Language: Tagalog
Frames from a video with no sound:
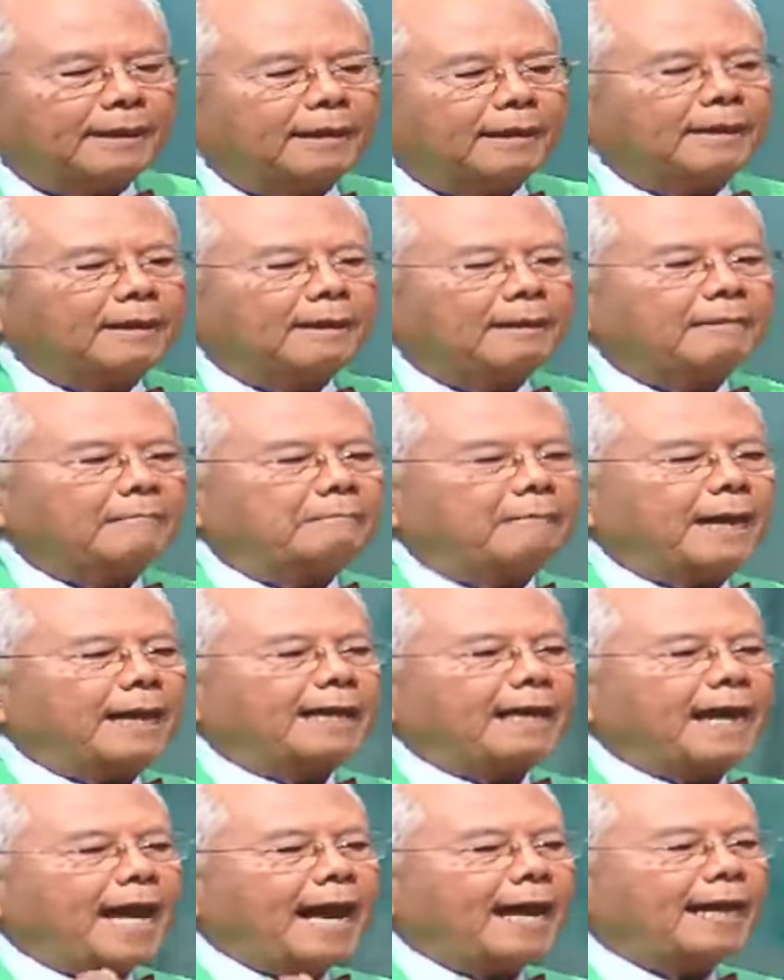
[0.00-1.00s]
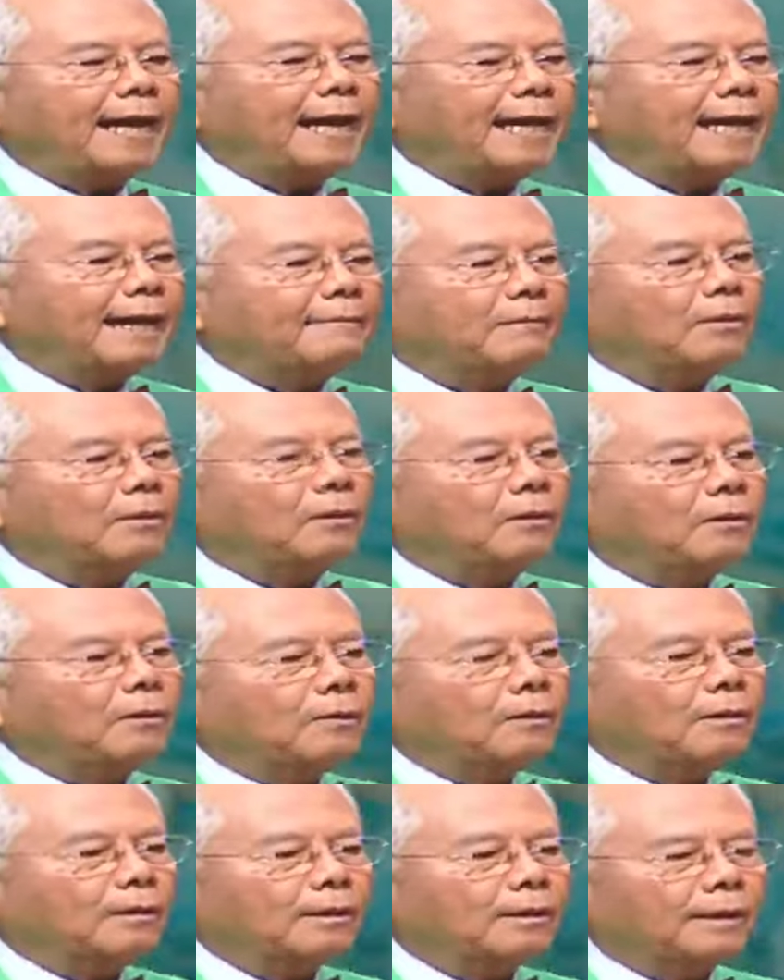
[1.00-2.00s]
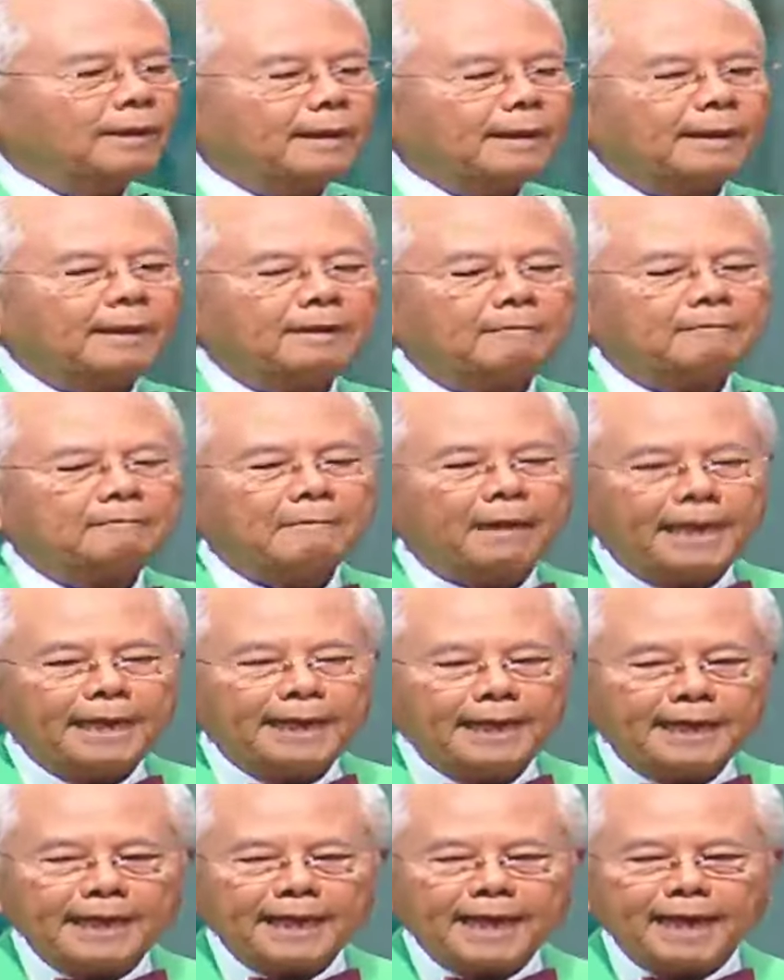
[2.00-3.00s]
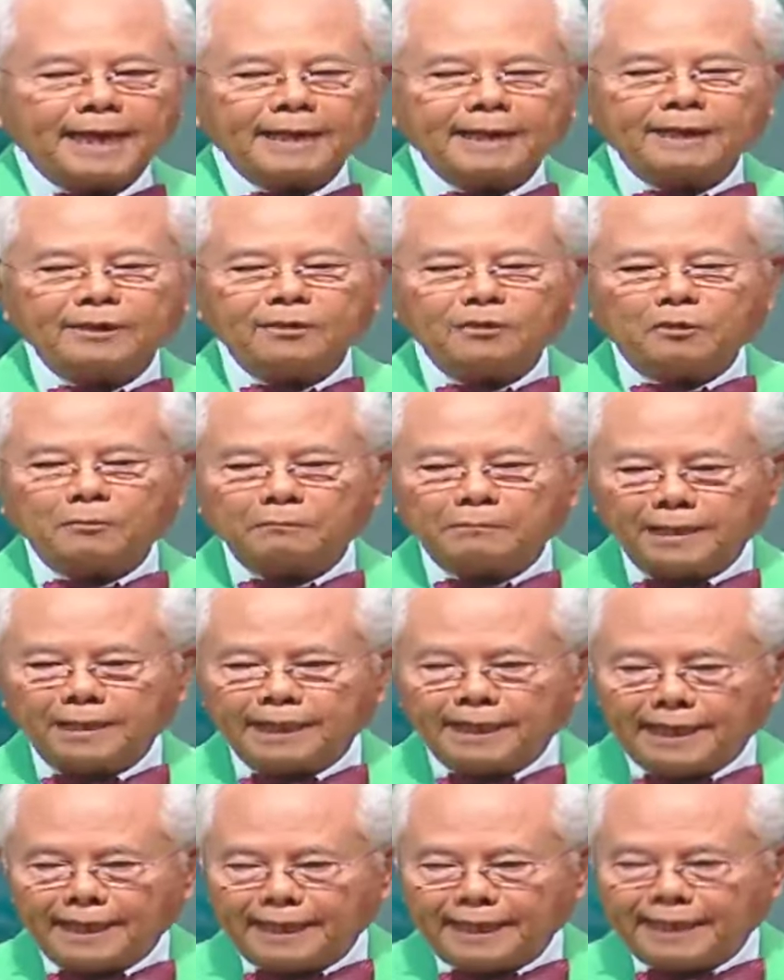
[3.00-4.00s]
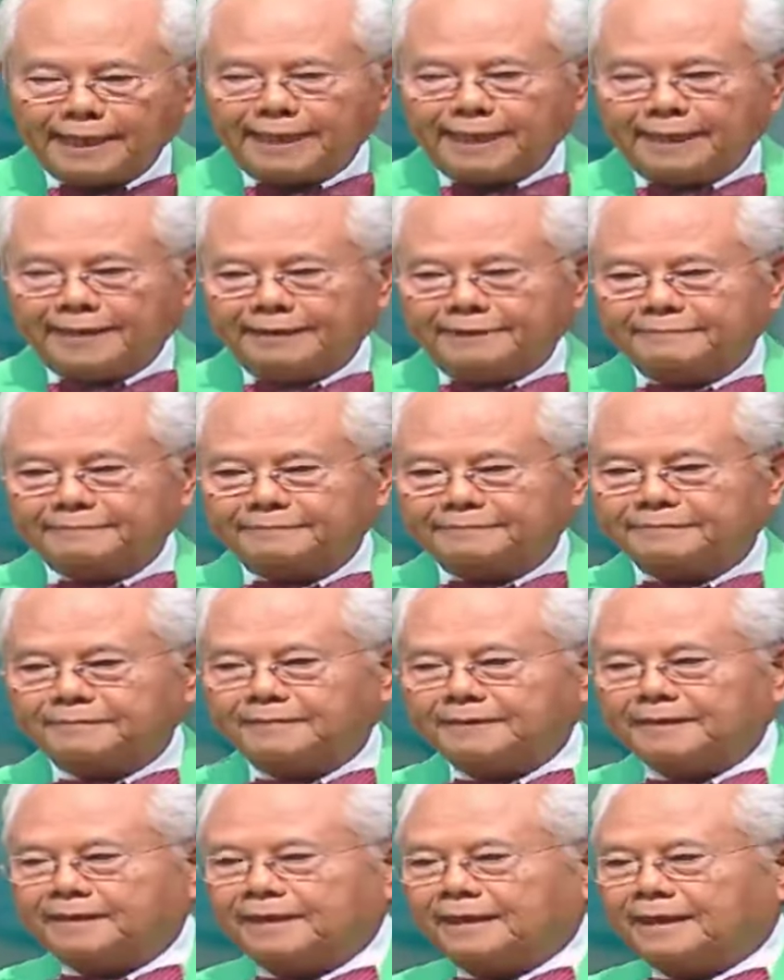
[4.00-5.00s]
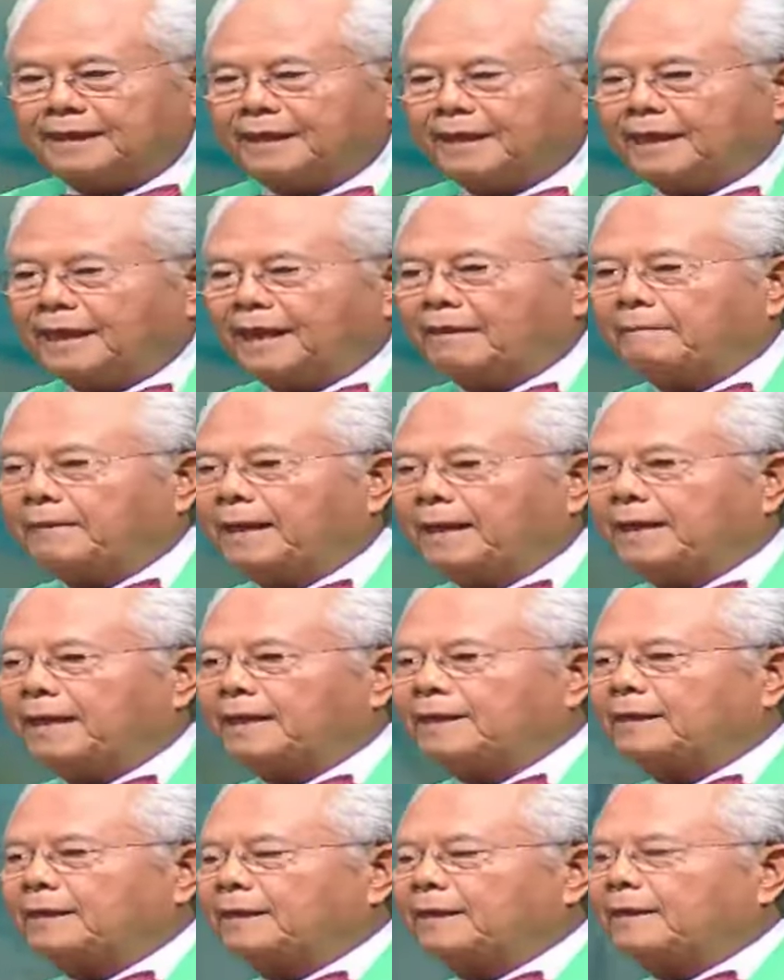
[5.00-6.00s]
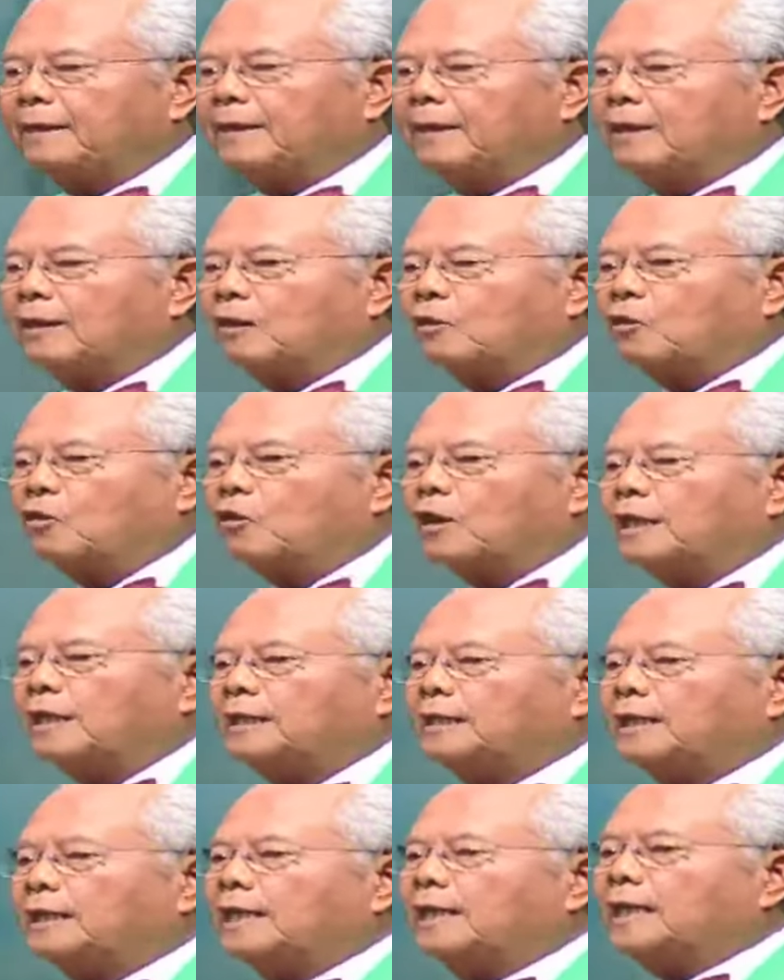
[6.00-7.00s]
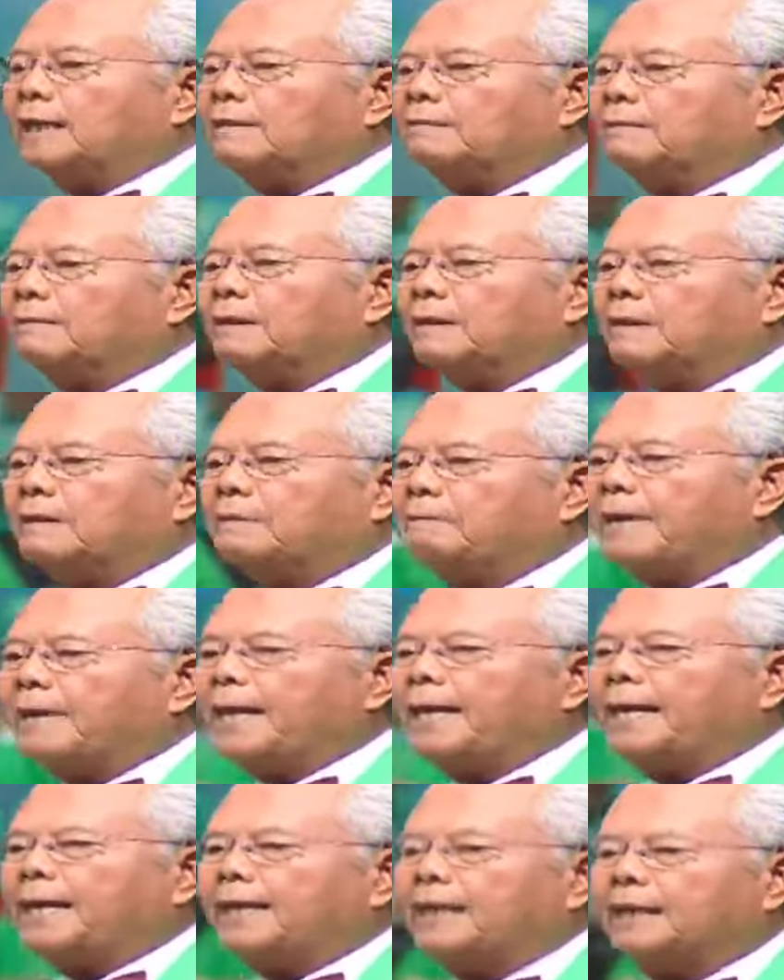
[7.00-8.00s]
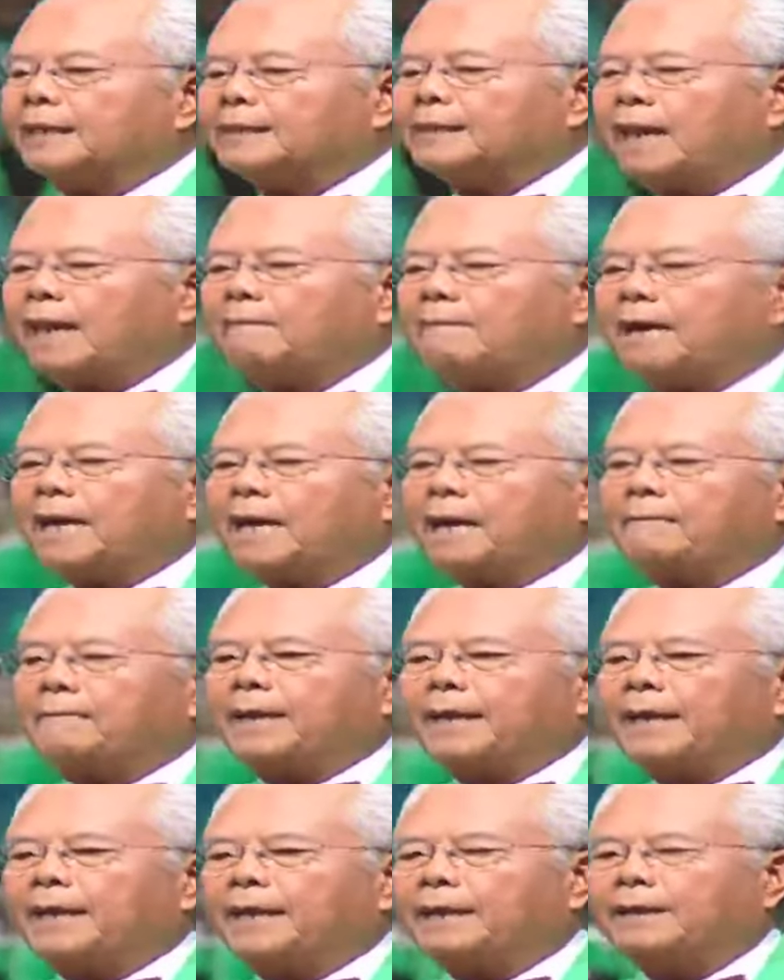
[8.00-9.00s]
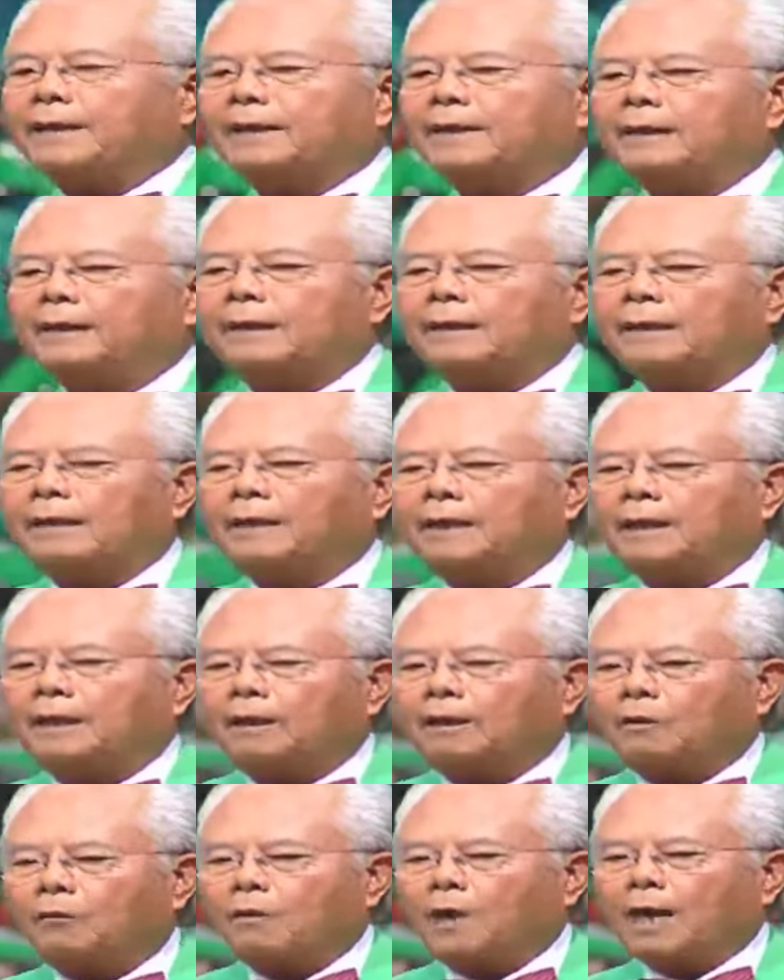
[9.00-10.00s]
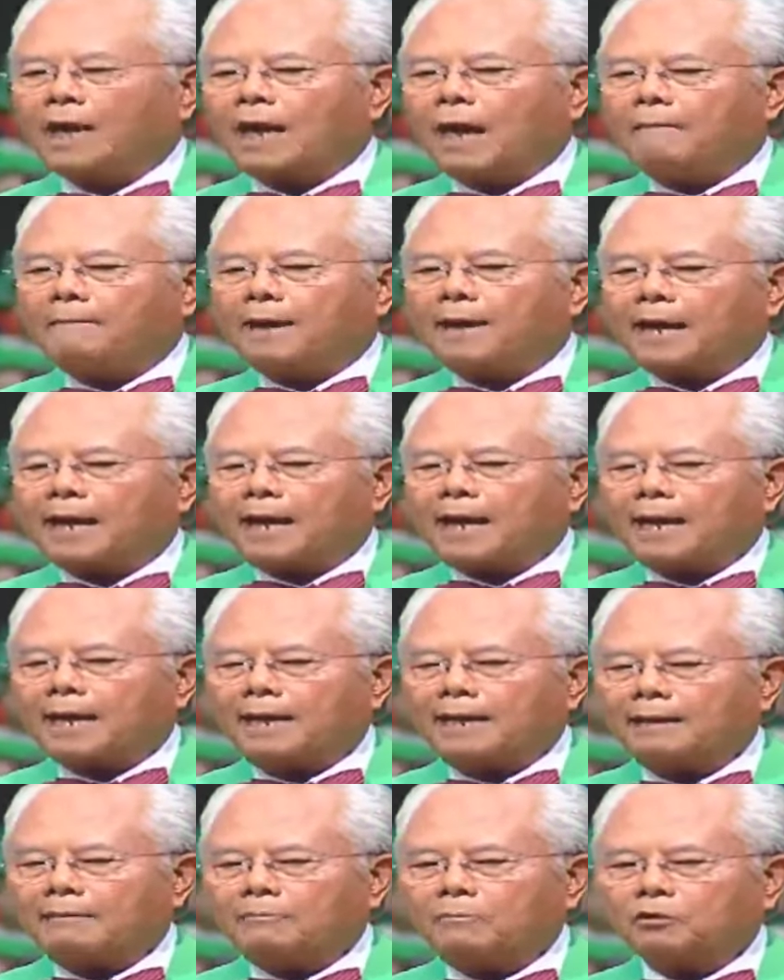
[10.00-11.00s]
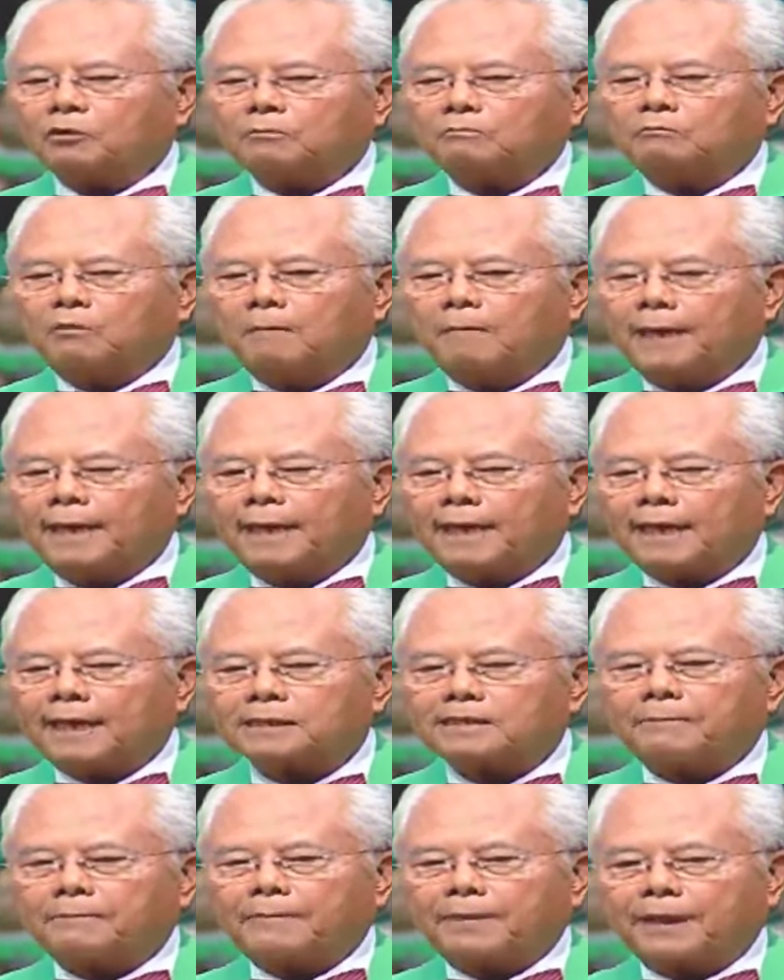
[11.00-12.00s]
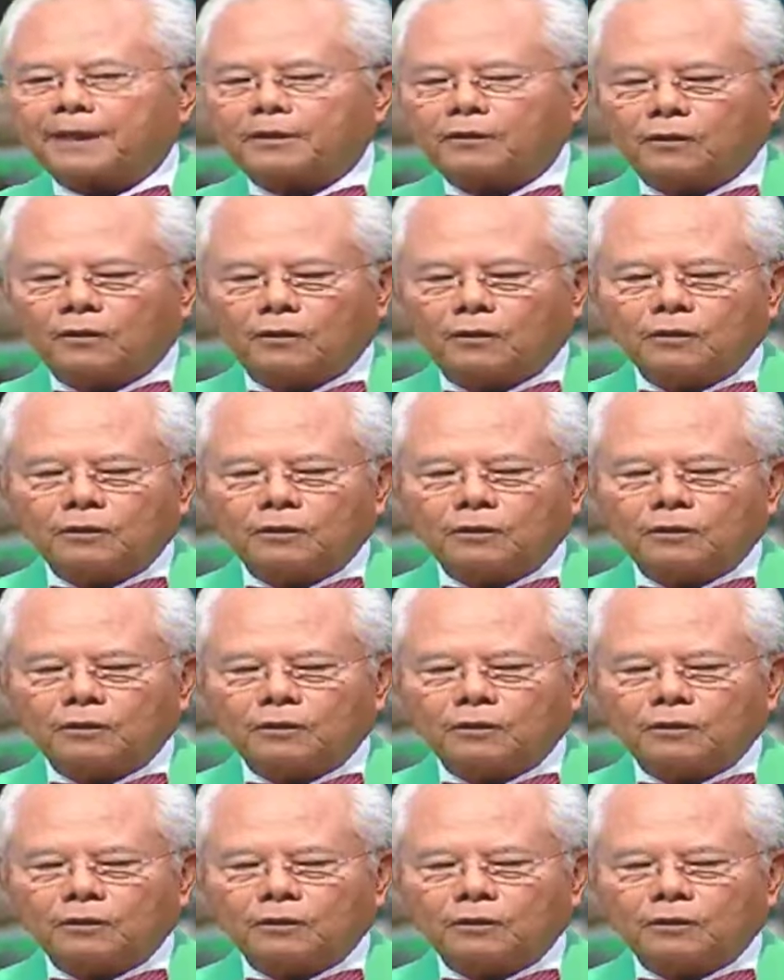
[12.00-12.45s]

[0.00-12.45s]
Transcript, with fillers: Pag naalala mong mali ang iyong pinili. Amen? Kung hindi na mali at tama ka pa rin, huwag ka makakalimot bumalik sa Panginoon.